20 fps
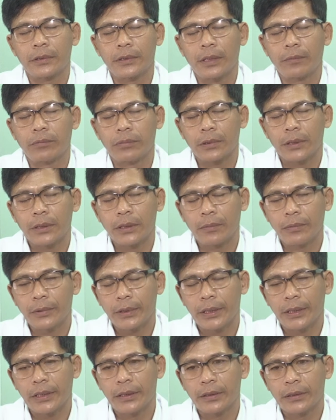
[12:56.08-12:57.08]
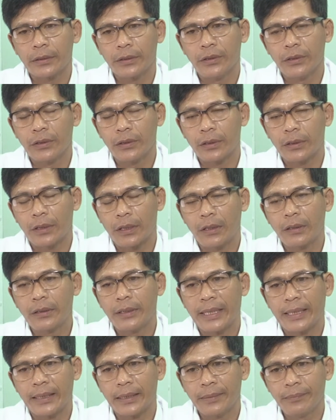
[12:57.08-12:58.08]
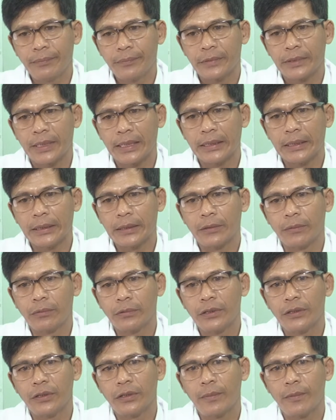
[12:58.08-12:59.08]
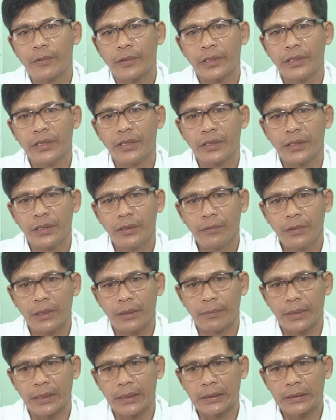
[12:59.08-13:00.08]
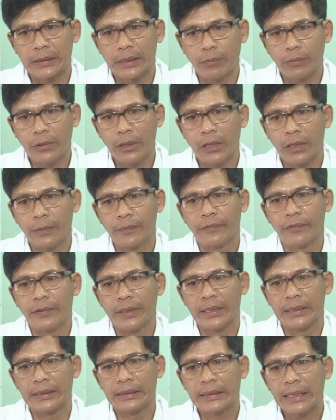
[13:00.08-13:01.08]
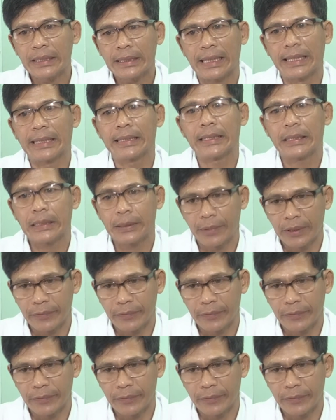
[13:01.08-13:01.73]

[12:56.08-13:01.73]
trong cái thống kê chưa có rõ ràng lắm tại vì cũng chưa có một cái nghiên cứu nào mà tổng hợp về tất cả các cái